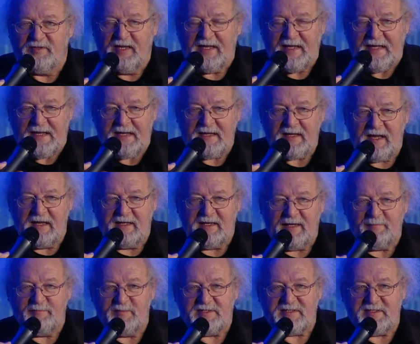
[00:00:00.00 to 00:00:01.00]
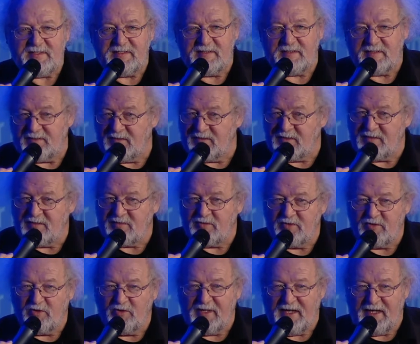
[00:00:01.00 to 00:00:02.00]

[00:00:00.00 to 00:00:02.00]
her. Ergebnis dieser, dieser Diskussion,